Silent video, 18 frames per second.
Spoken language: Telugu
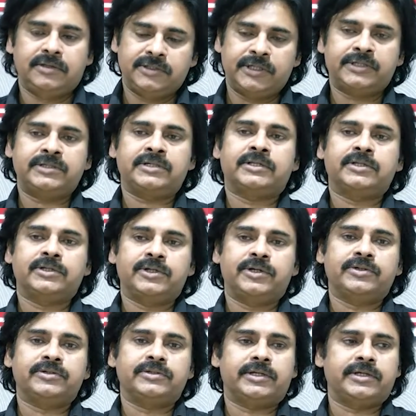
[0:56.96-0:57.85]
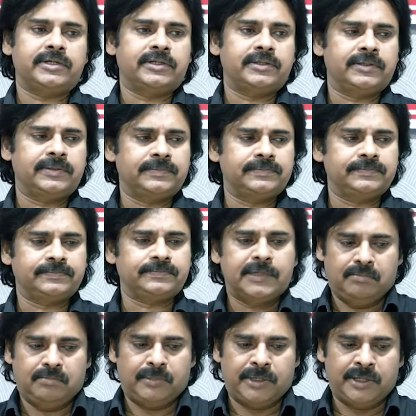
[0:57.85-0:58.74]
చెక్స్ అందజేయడం జరిగింది
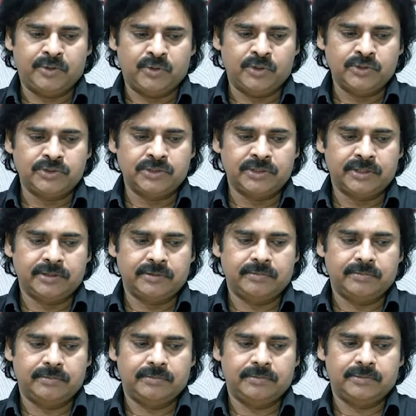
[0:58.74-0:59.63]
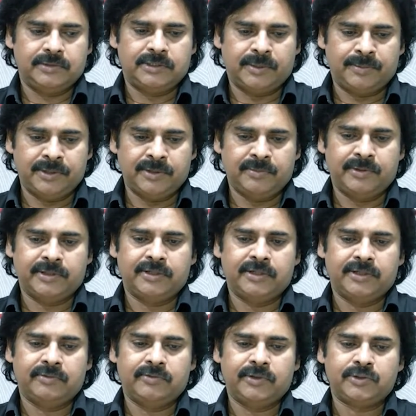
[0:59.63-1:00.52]
మన కోసం తపన పడ్డ
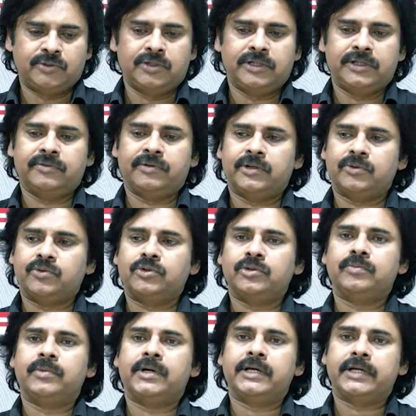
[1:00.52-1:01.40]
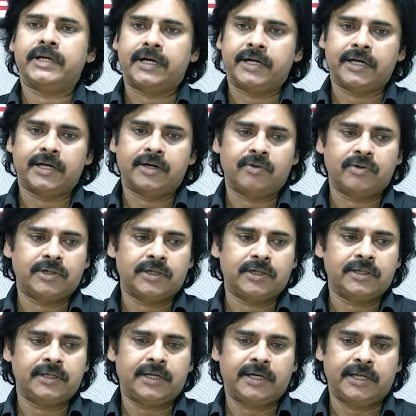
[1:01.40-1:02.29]
వ్యక్తులకి వారి కుటుంబాలకి అండగా
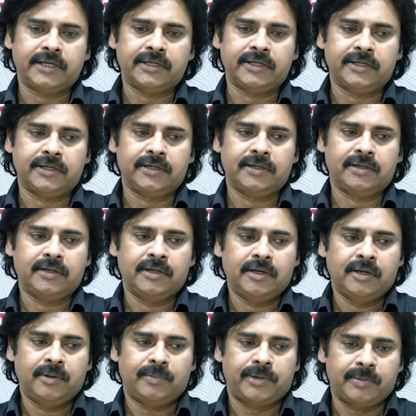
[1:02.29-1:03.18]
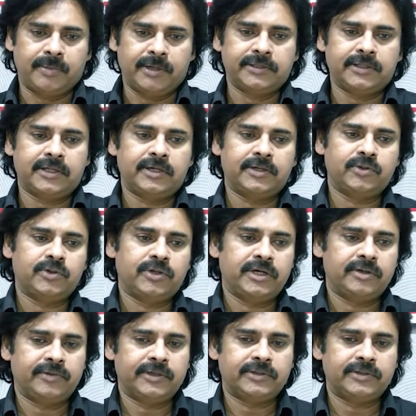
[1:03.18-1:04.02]
ఉండాలి అలాగే ప్రమాదానికి గురైన